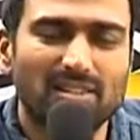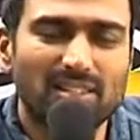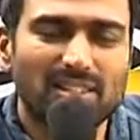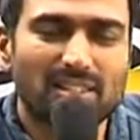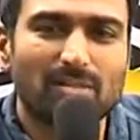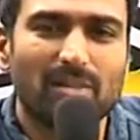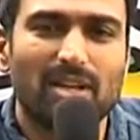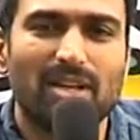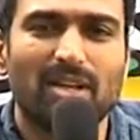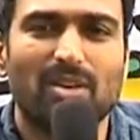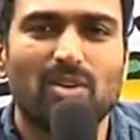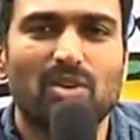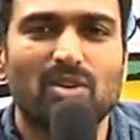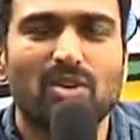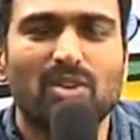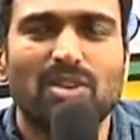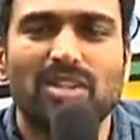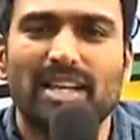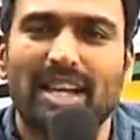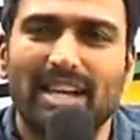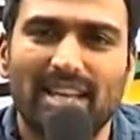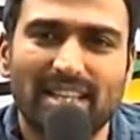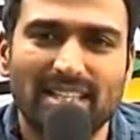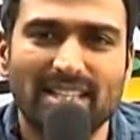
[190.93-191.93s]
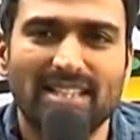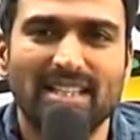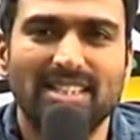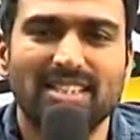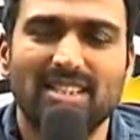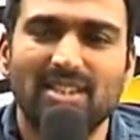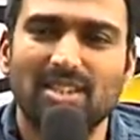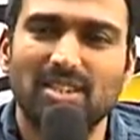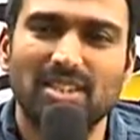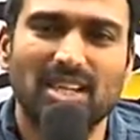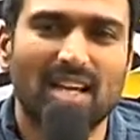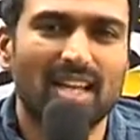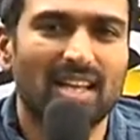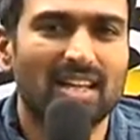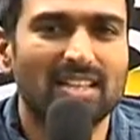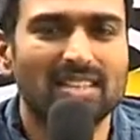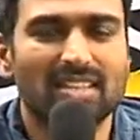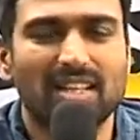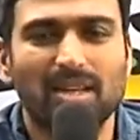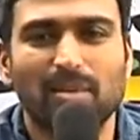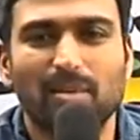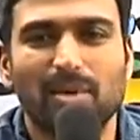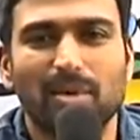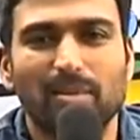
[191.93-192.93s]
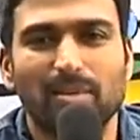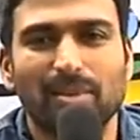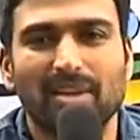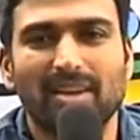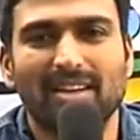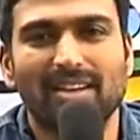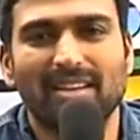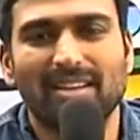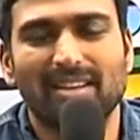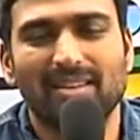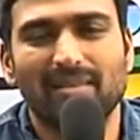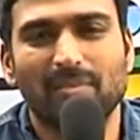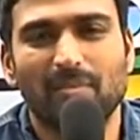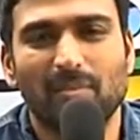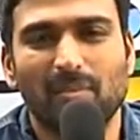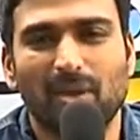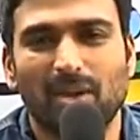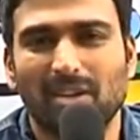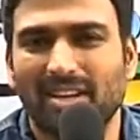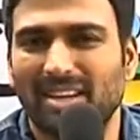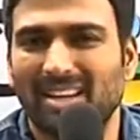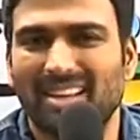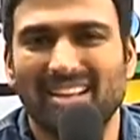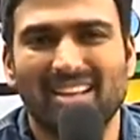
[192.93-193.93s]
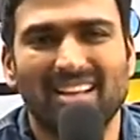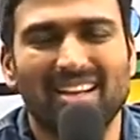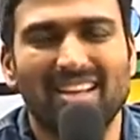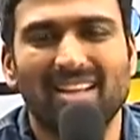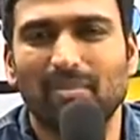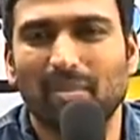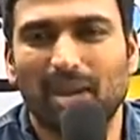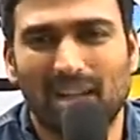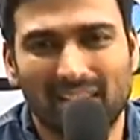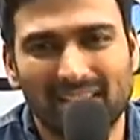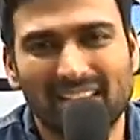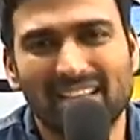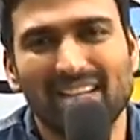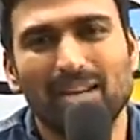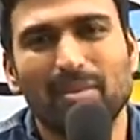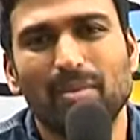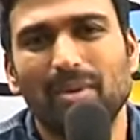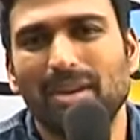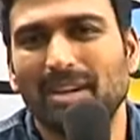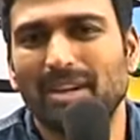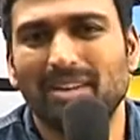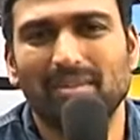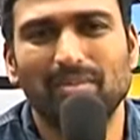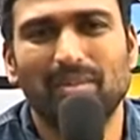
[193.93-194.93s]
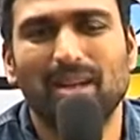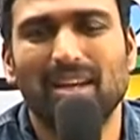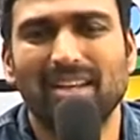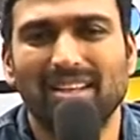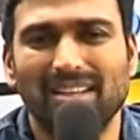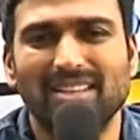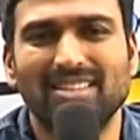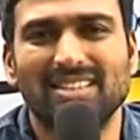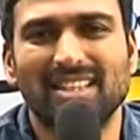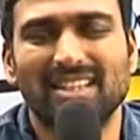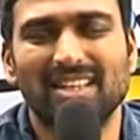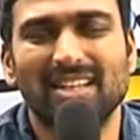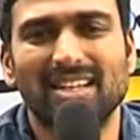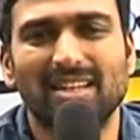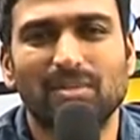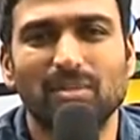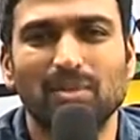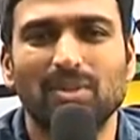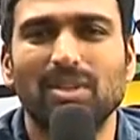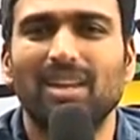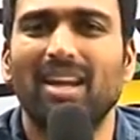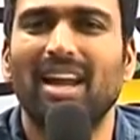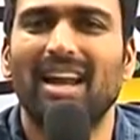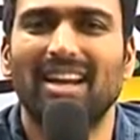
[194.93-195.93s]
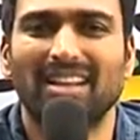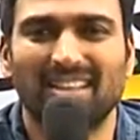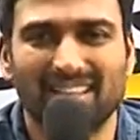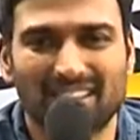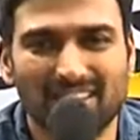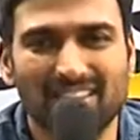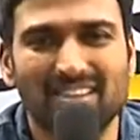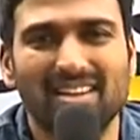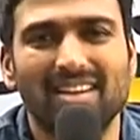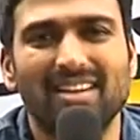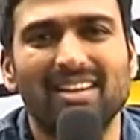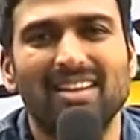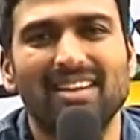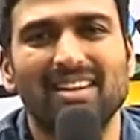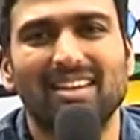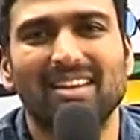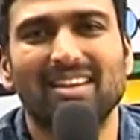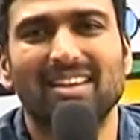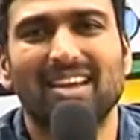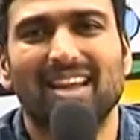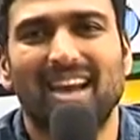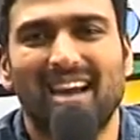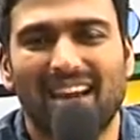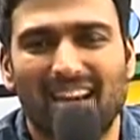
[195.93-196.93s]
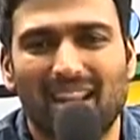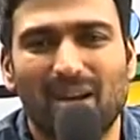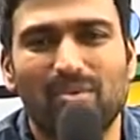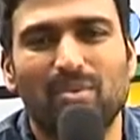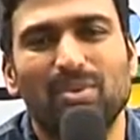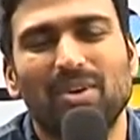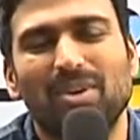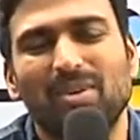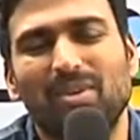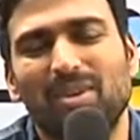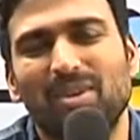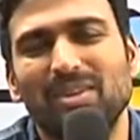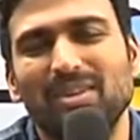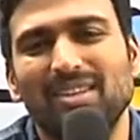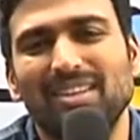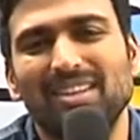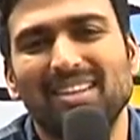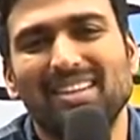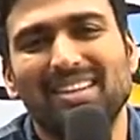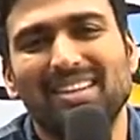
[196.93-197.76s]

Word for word: సినిమా అన్ని రోజులు డైటింగ్ చేసినట్టు చాలా సన్నబడిపోయాడండి మాకు ఏదైనా మాకు ఇవ్వబోయే మాకు ఇచ్చే కన్నా ముందే ఆయన తినొద్దని ఆయన ఆపుకునేవాడు